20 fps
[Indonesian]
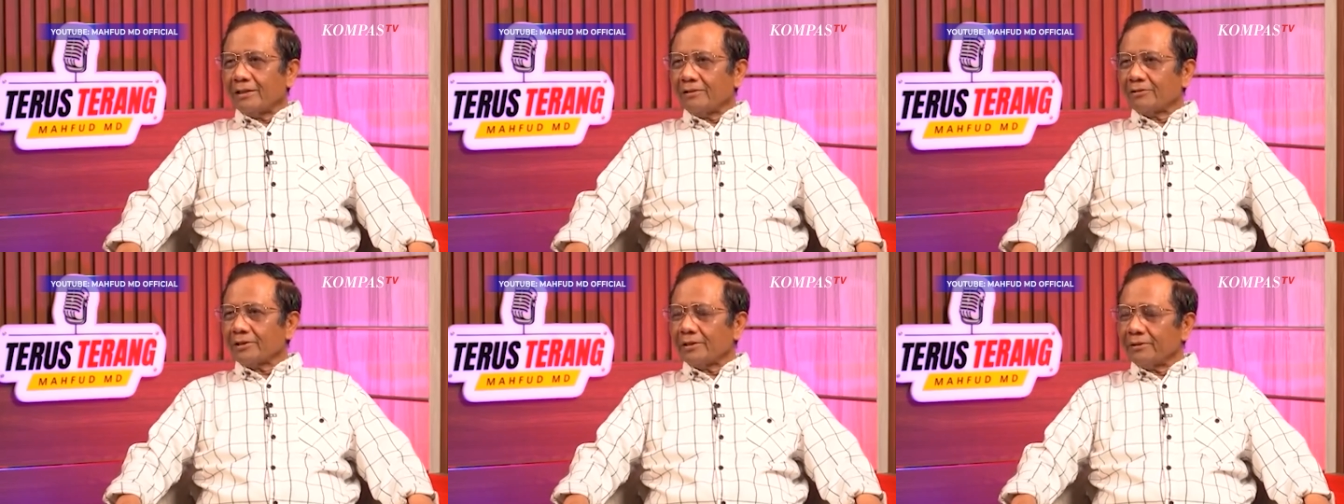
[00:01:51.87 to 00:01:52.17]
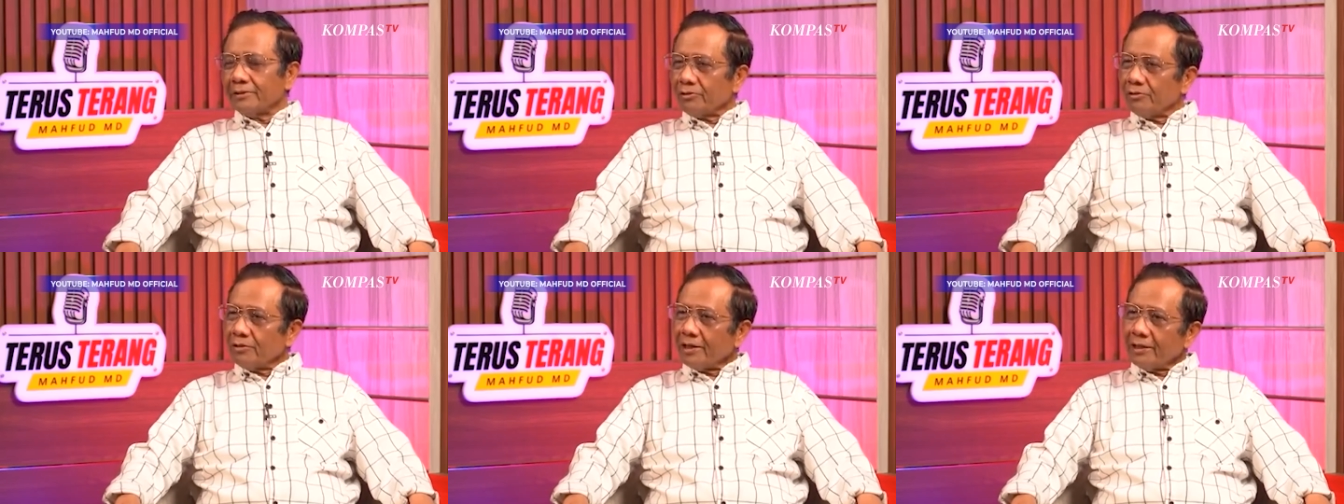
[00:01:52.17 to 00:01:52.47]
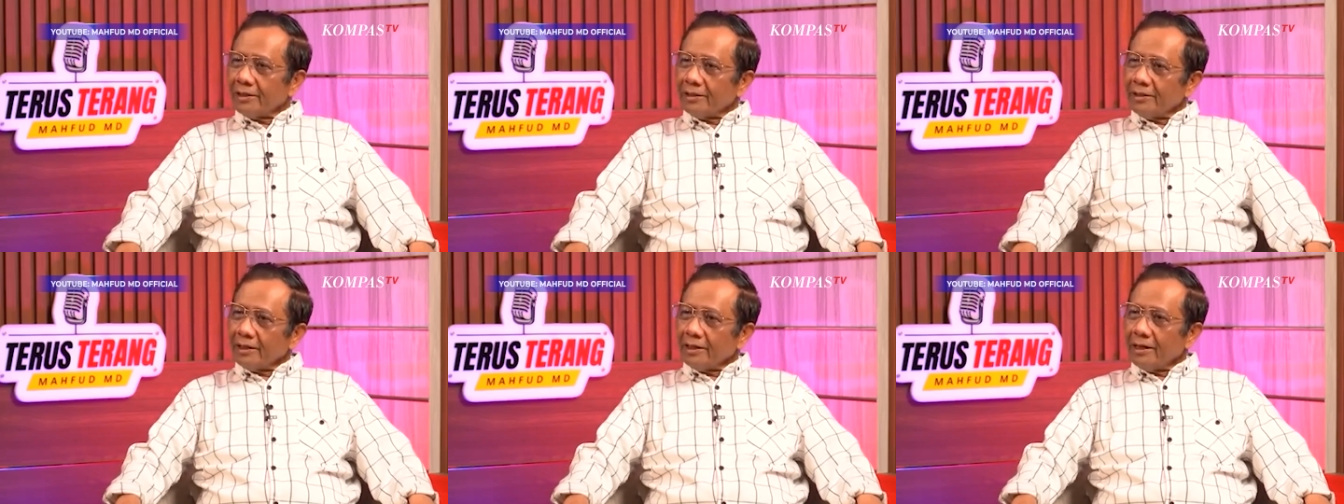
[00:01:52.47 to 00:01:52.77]
Kalau saya
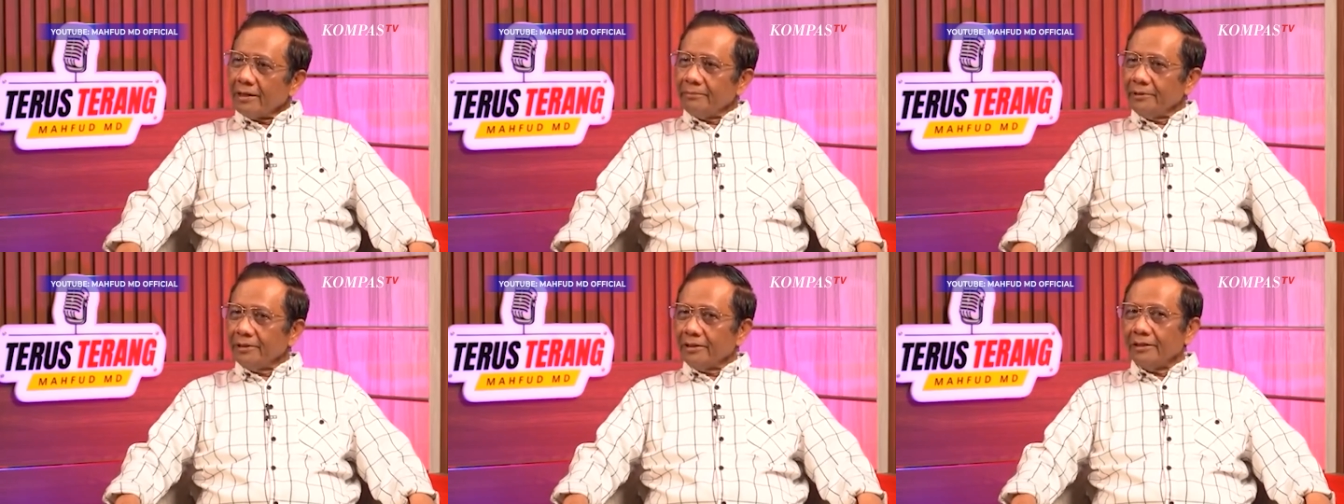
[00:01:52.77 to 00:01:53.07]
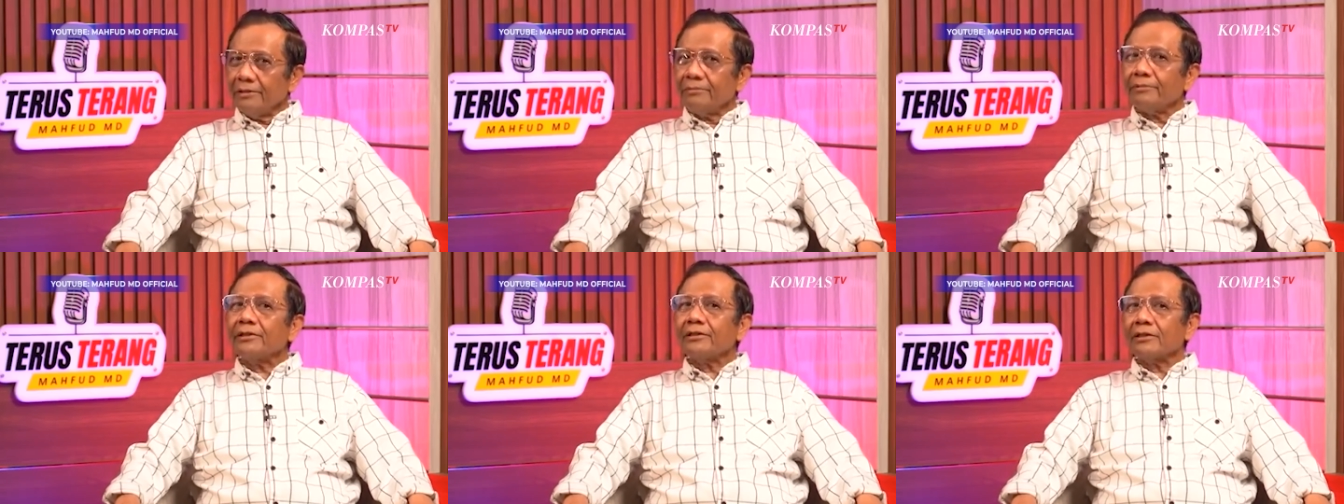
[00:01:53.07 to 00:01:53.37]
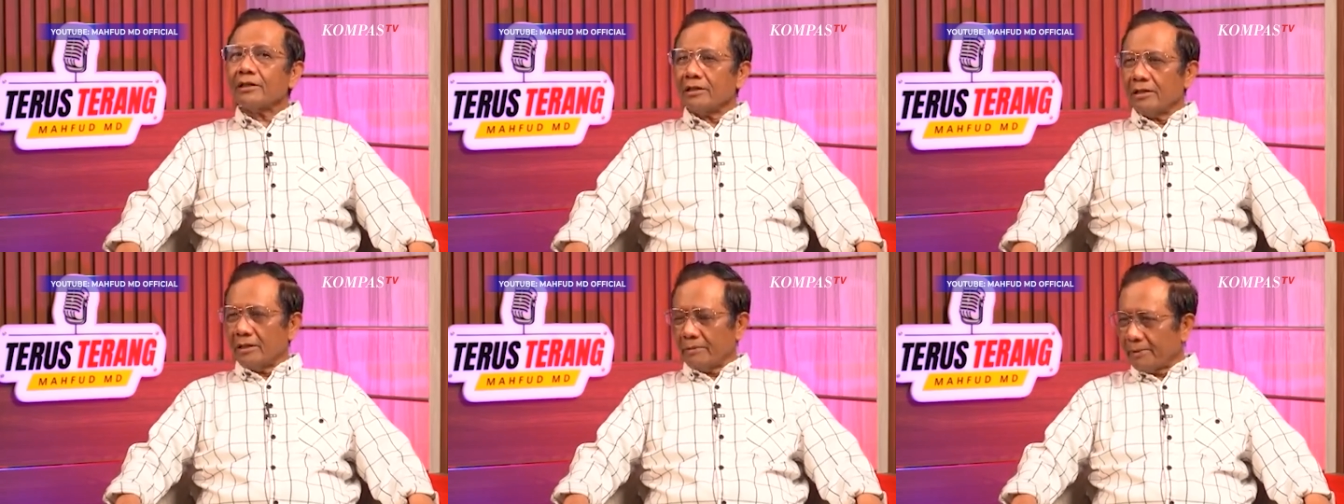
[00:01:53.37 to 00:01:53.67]
suka rela minta
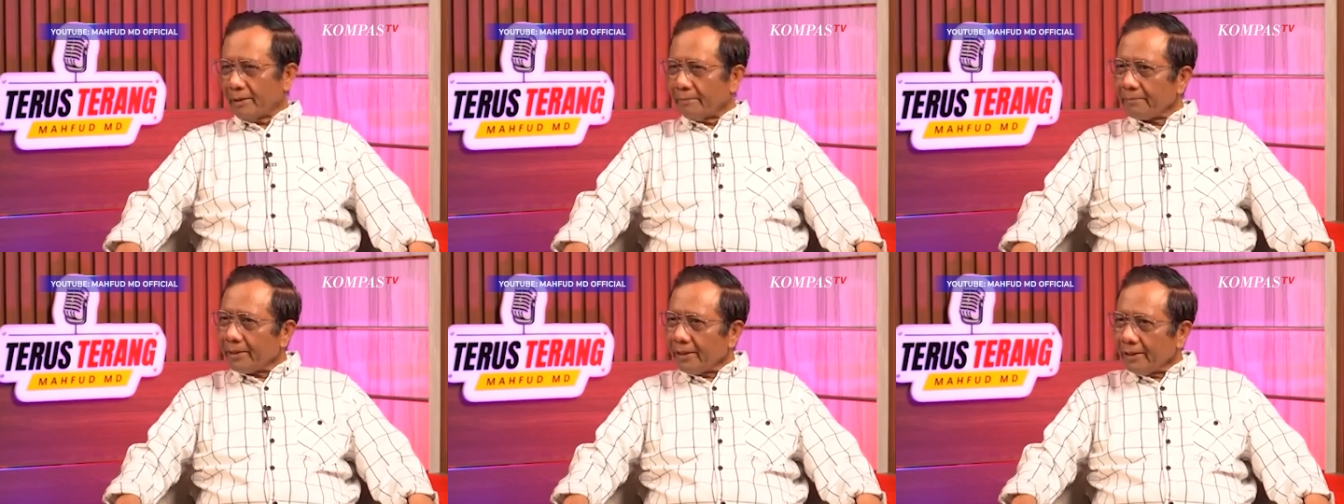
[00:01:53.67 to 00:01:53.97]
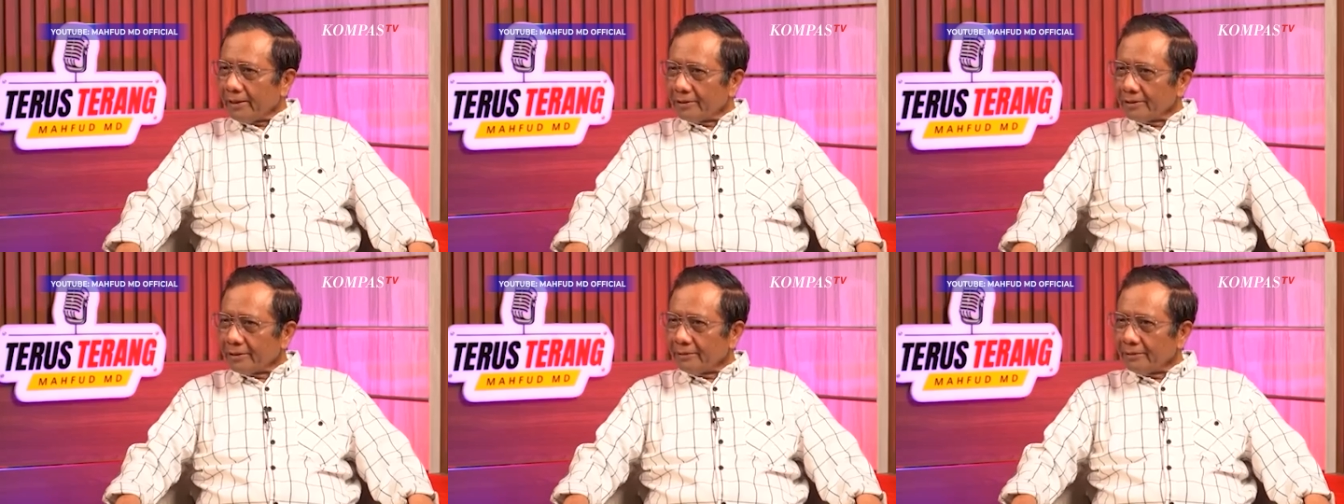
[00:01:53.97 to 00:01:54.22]
diperiksa kan tidak apa-apa.